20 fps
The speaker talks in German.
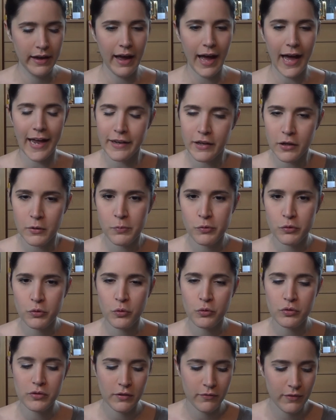Andere
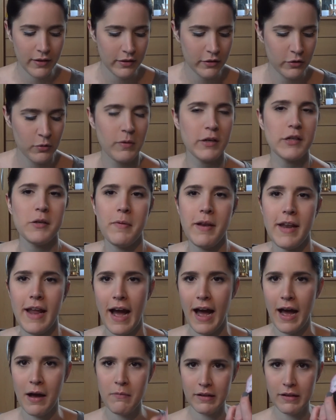Produkte, wie jetzt zum Beispiel die
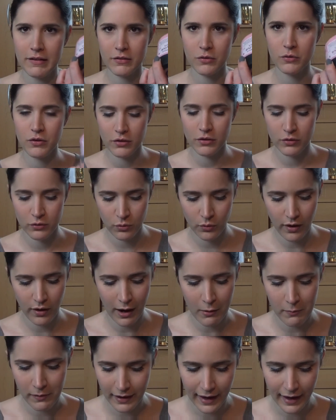Haarmaske oder so,
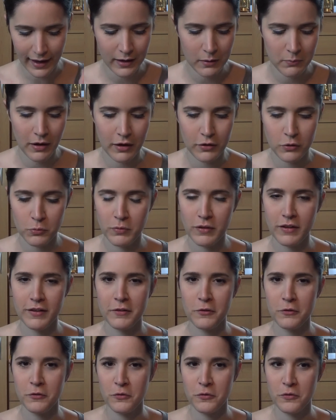habe ich reingemacht, um
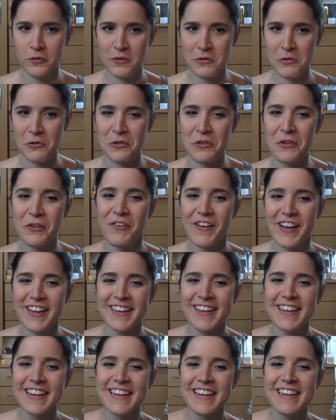mich zu
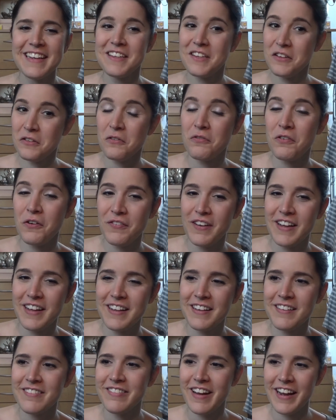zwingen, sie zu
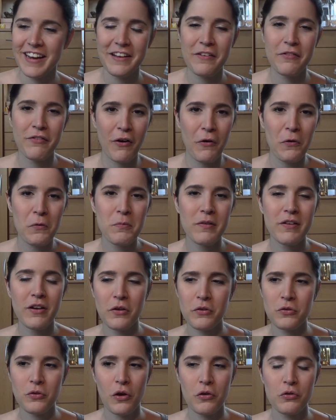verwenden, weil ich faul bin.
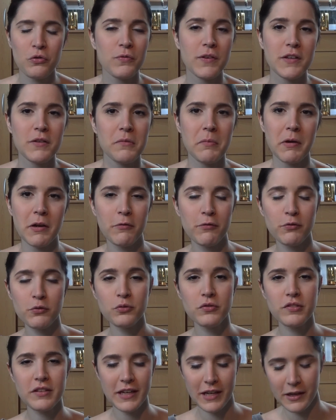Also auch sowas wie meine
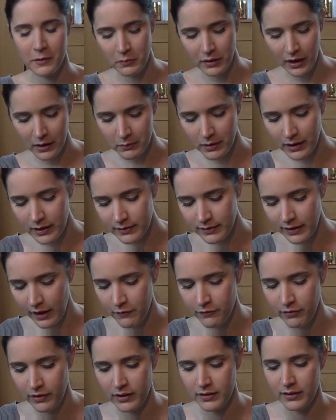Fußcreme damals.
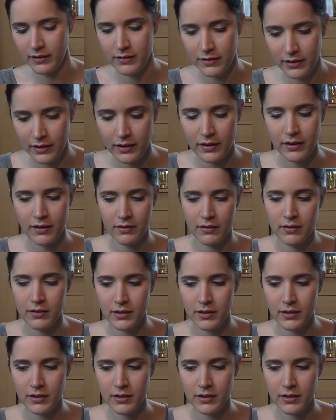Einfach, dass ich